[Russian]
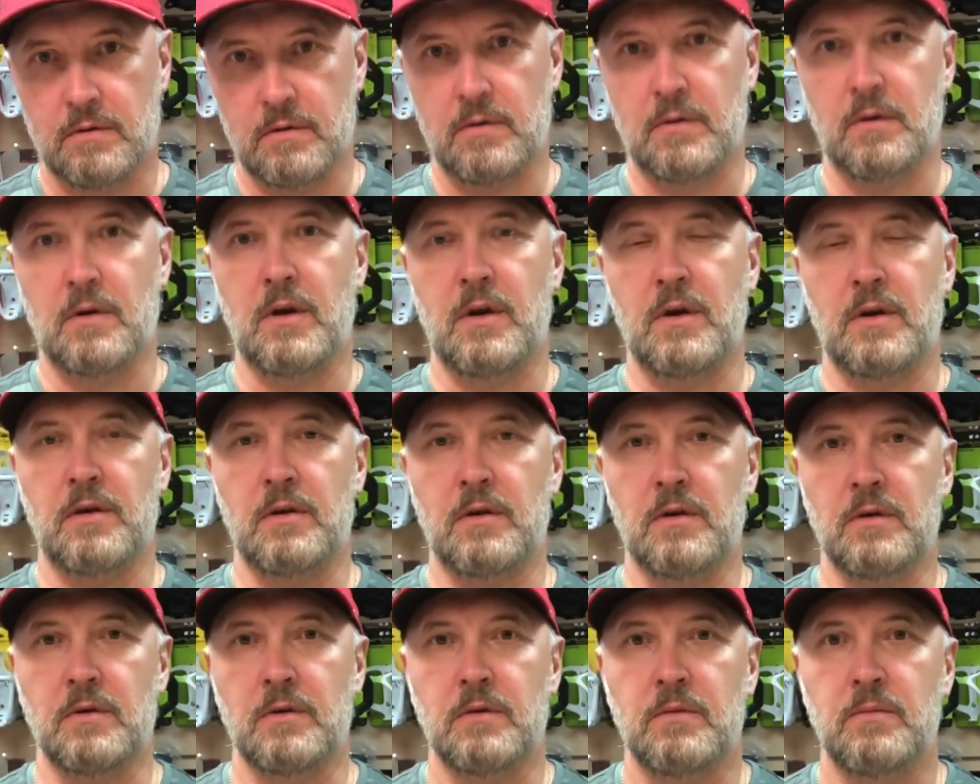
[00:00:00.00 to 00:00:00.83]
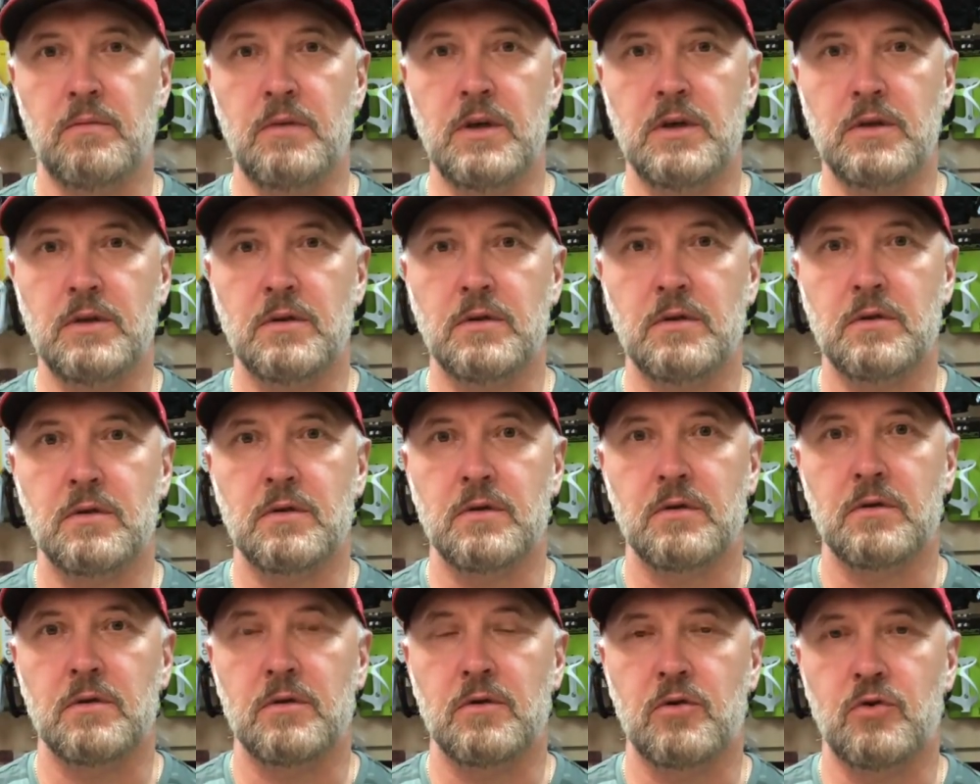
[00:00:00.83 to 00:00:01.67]
летний месяц,
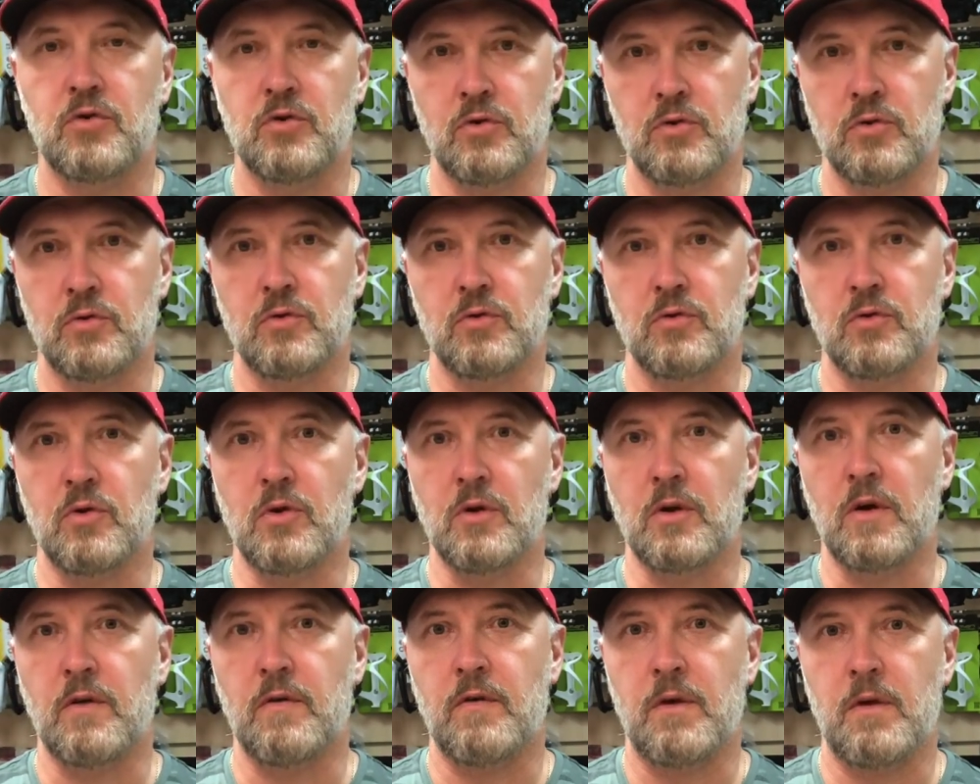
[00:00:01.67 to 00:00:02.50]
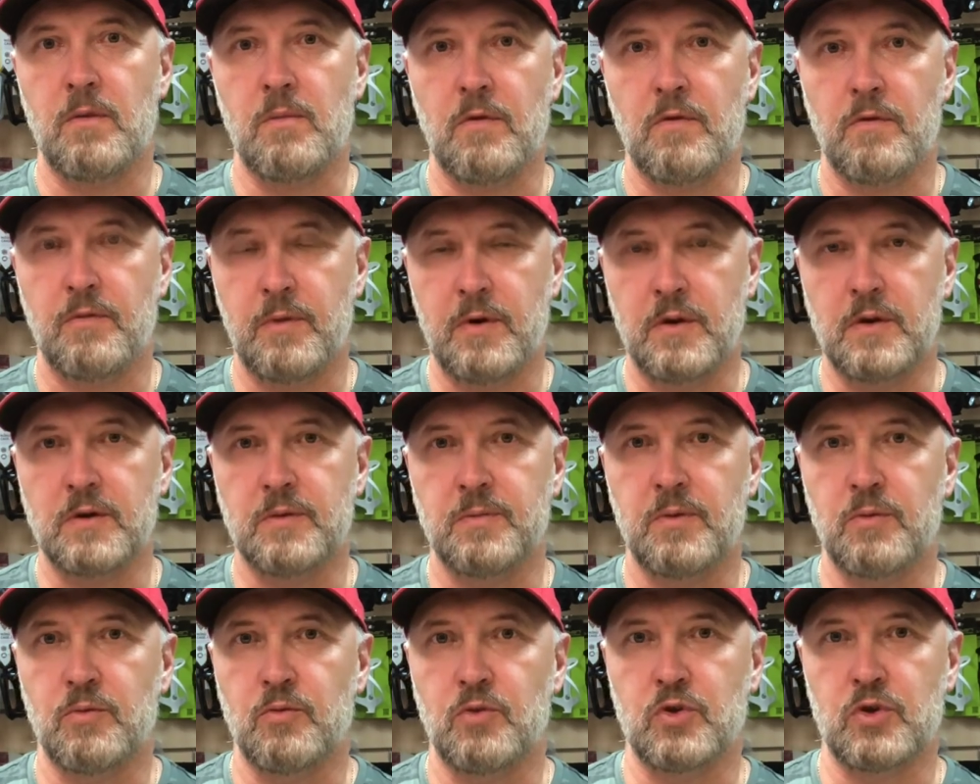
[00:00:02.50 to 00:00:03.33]
еще долгое время в
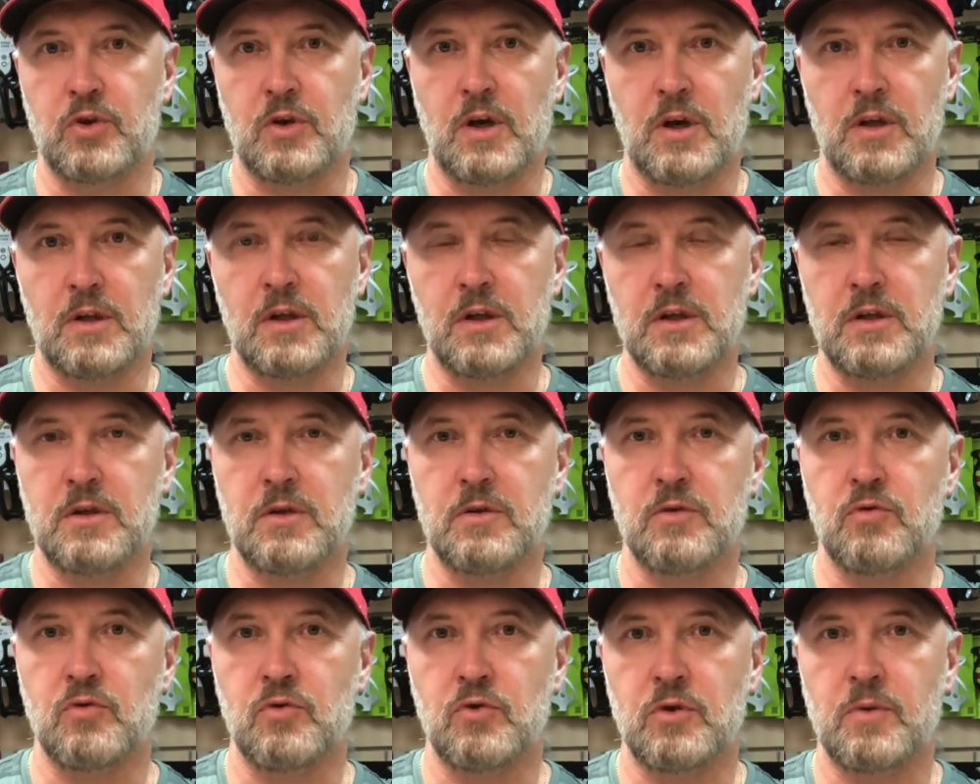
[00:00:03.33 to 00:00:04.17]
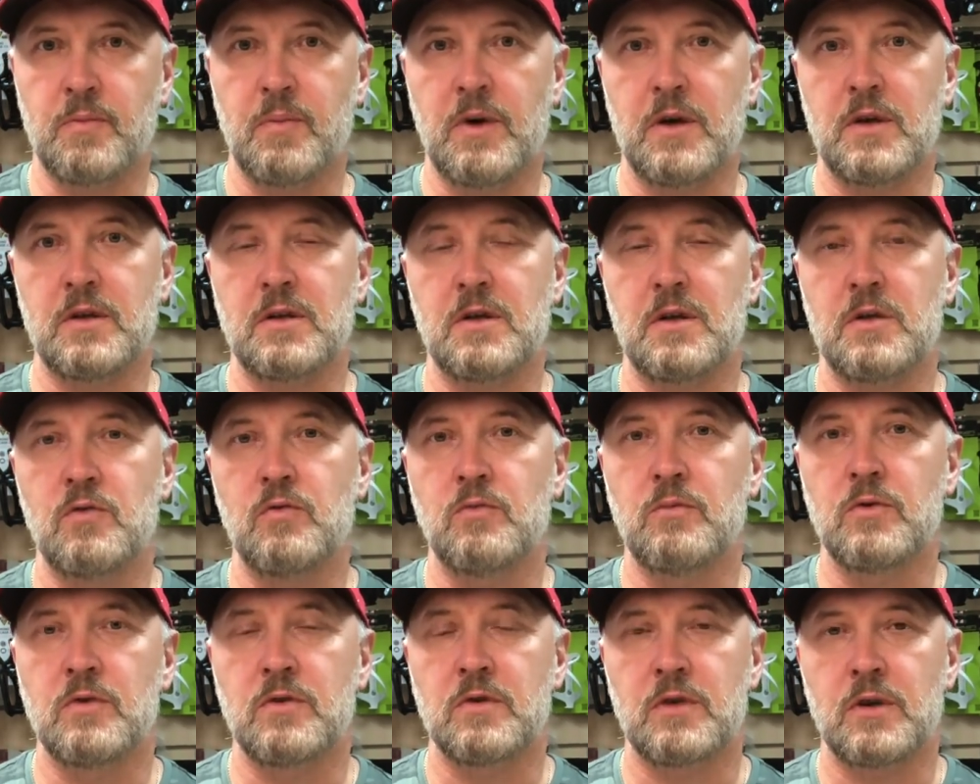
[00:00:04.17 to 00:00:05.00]
принципе можно кататься, но уже пора
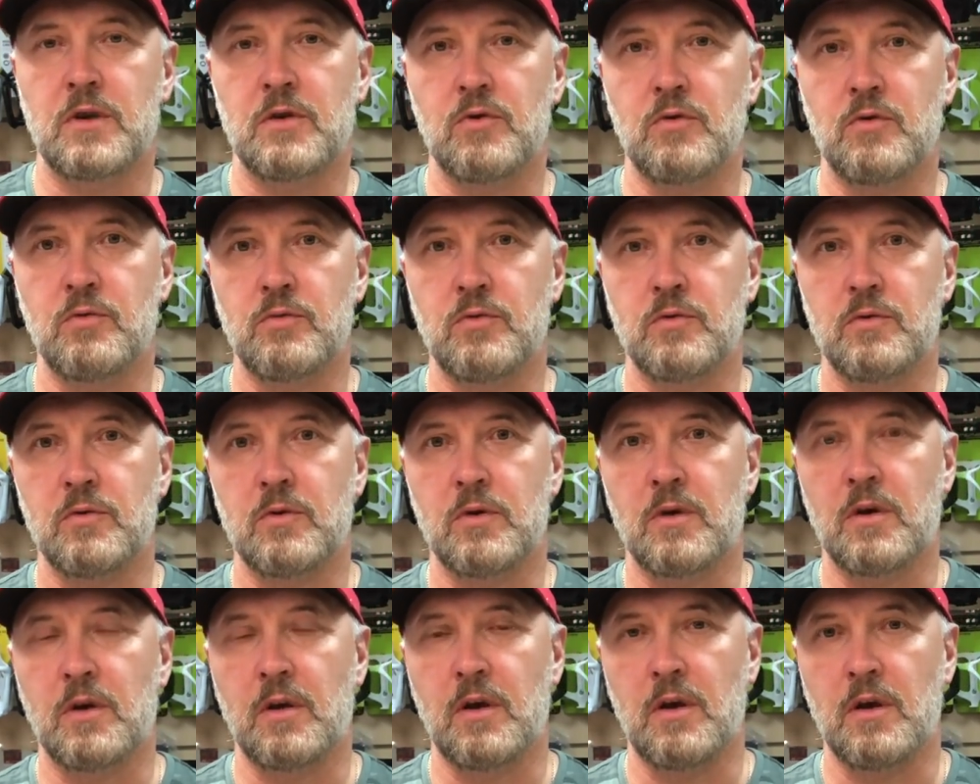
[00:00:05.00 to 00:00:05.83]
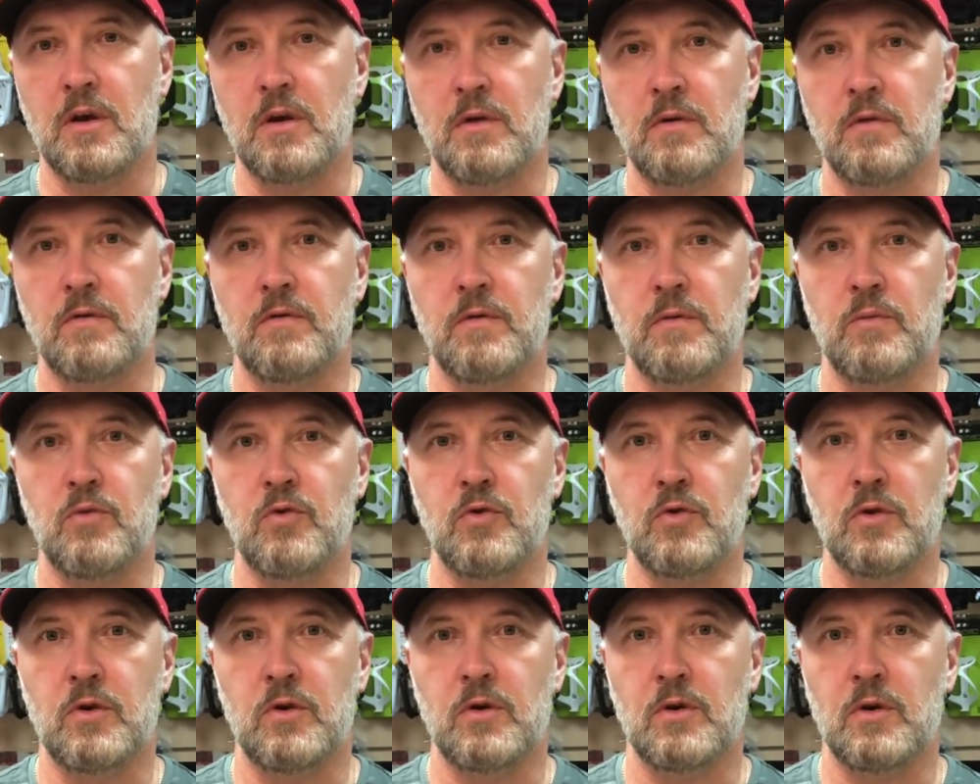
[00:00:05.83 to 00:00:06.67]
задуматься о том, где вы
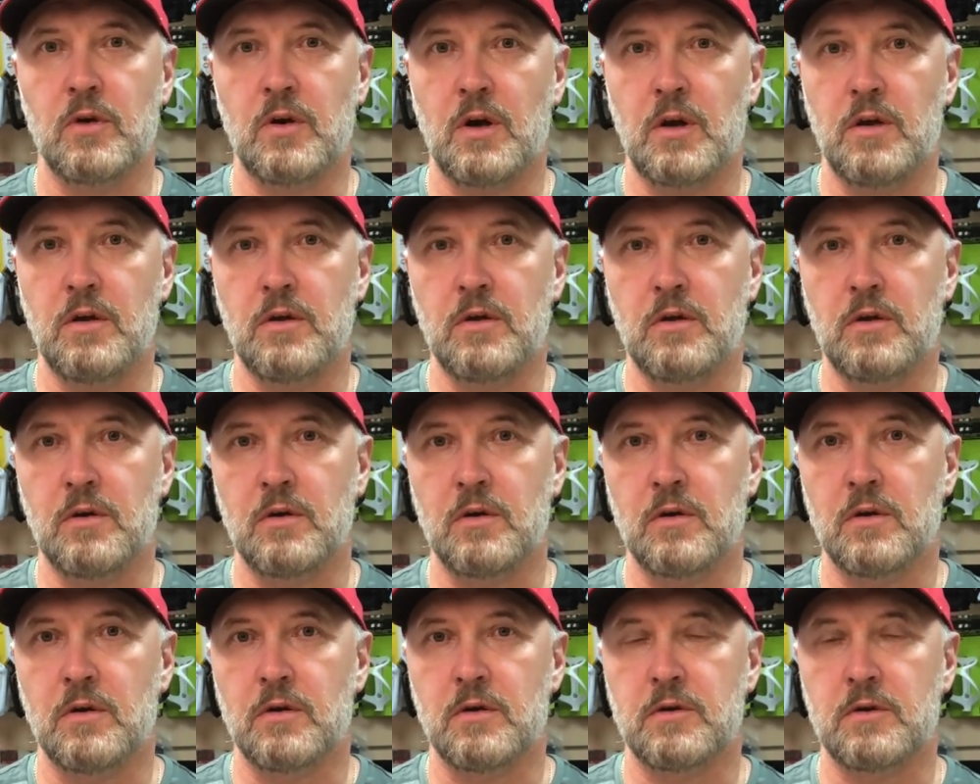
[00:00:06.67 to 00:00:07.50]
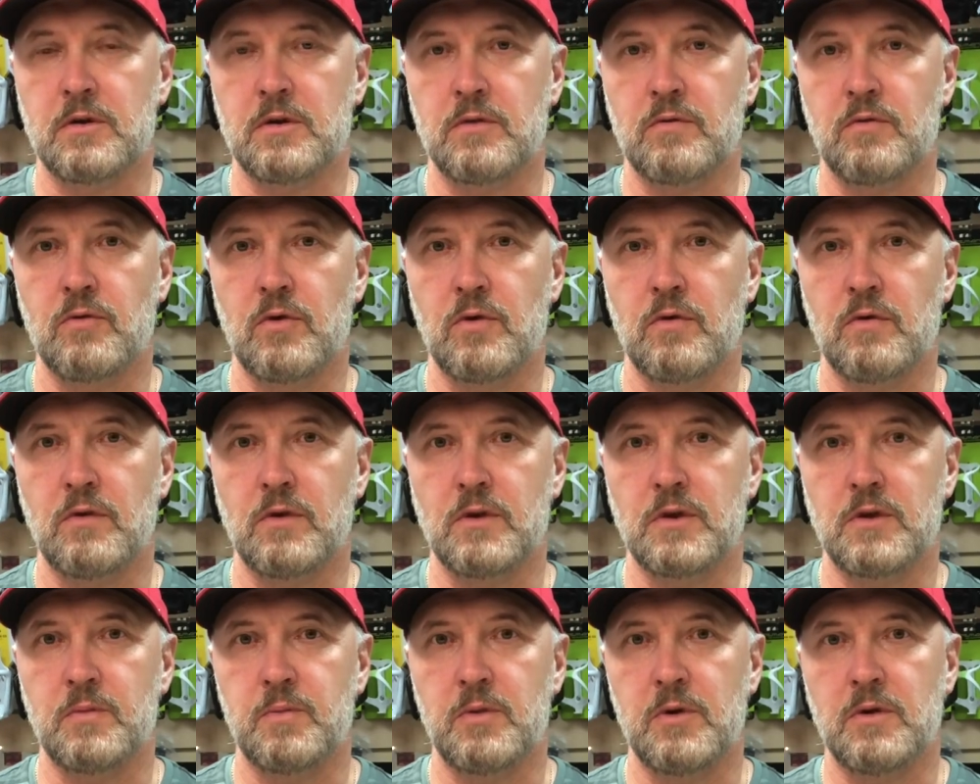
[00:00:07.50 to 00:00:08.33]
будете хранить э, свой
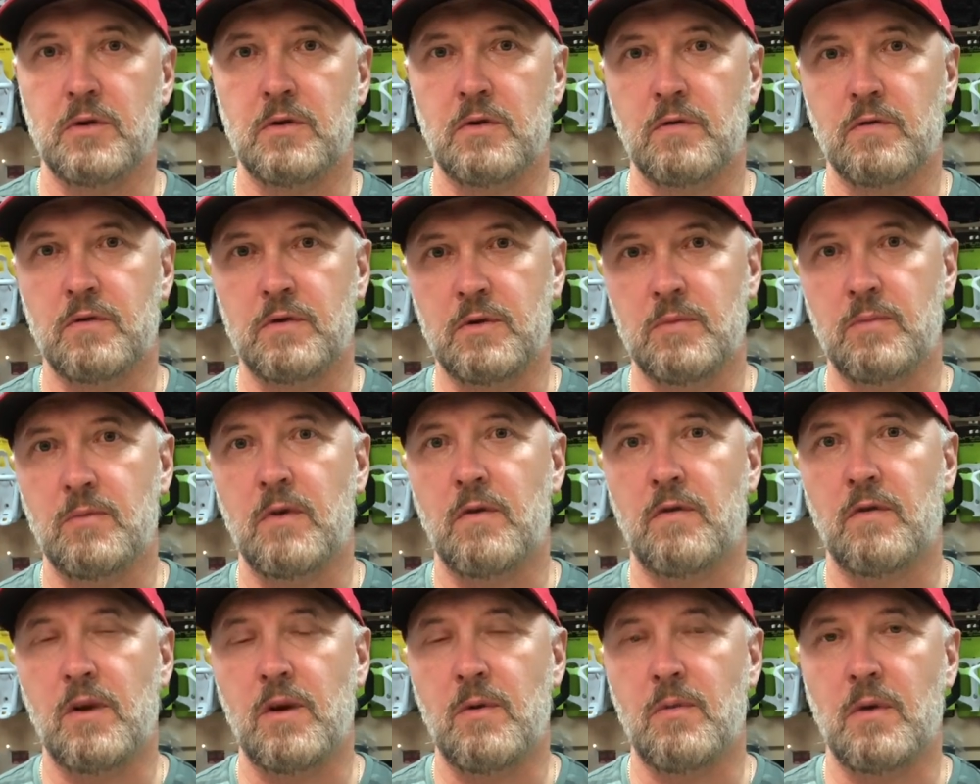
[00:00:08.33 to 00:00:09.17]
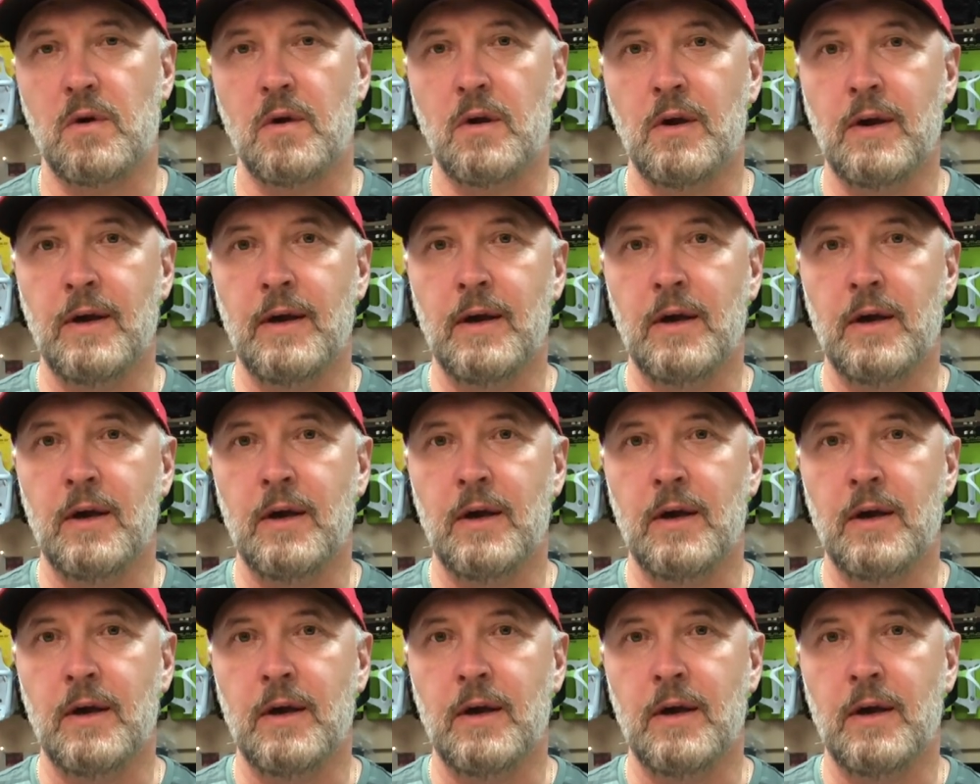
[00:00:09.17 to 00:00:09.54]
велосипед в зимнее время,